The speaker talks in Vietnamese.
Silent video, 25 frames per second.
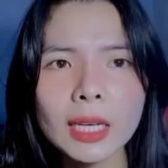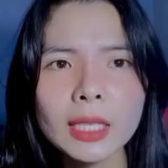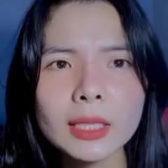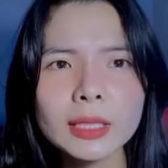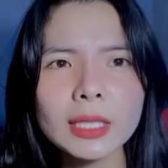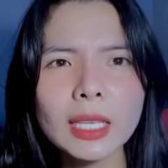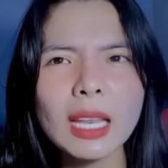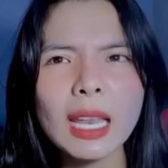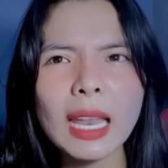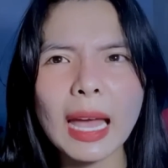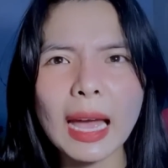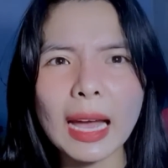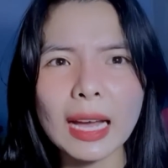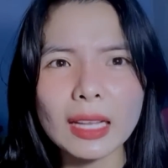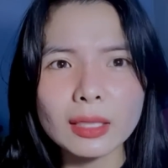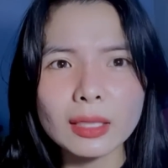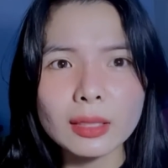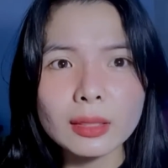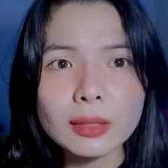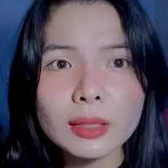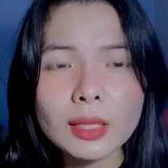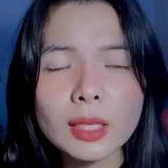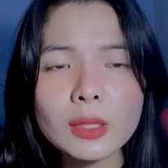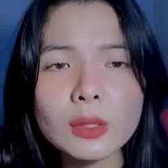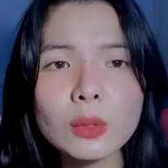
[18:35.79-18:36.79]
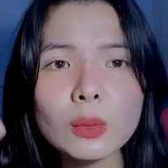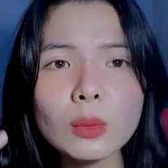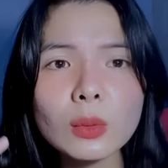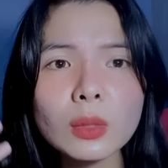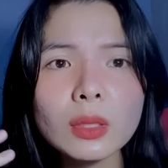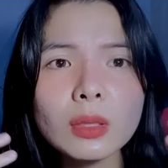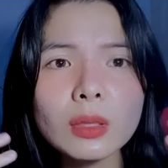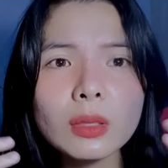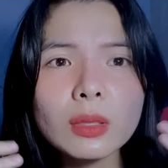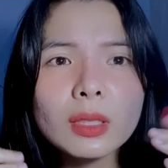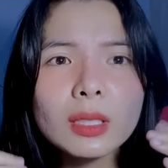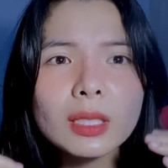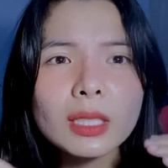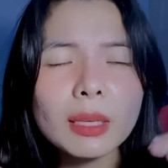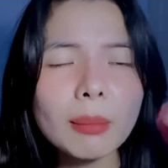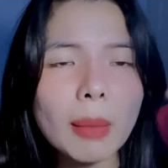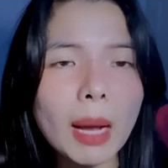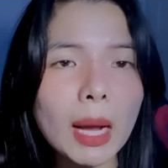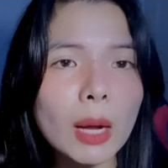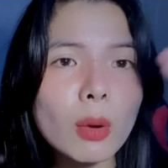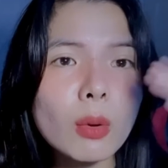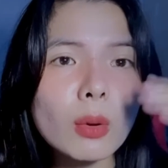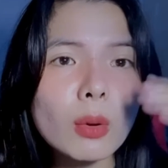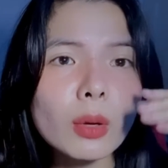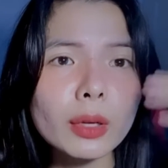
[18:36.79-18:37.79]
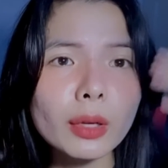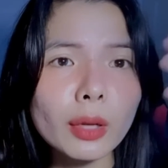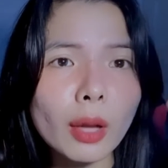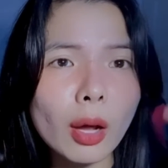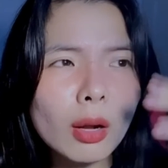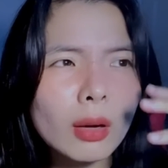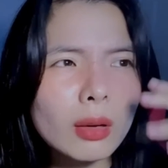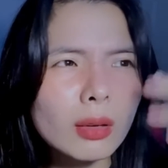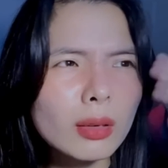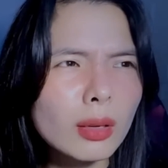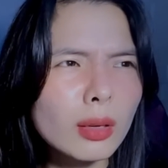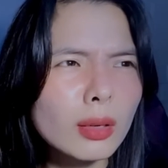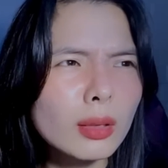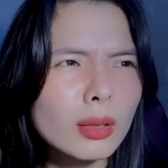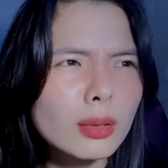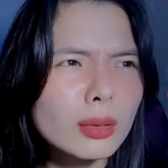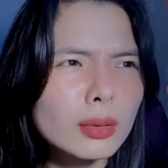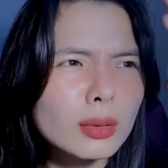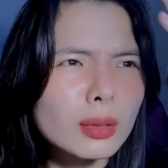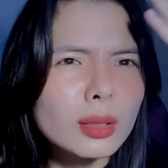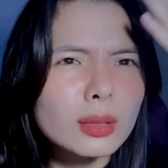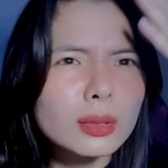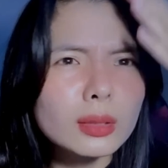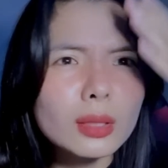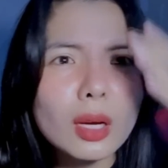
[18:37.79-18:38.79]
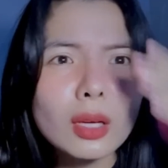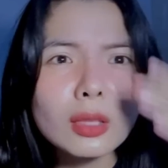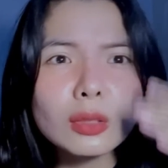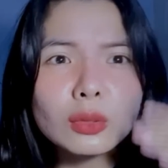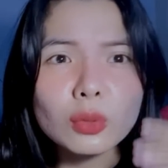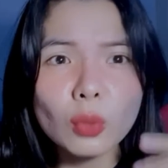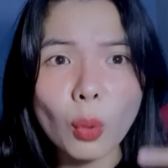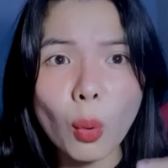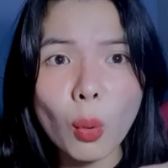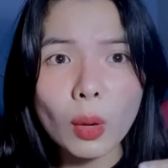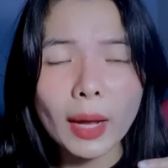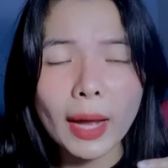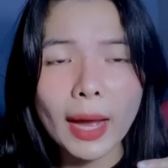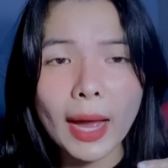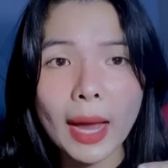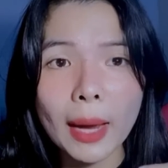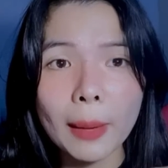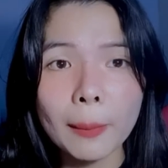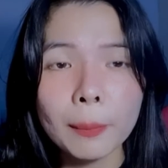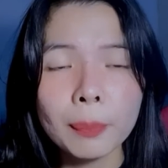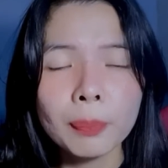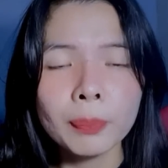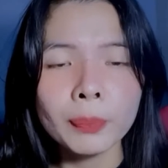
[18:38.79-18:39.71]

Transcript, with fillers: chỉ là từ trên xuống dưới cái mặt của người đó nó trơn chuột à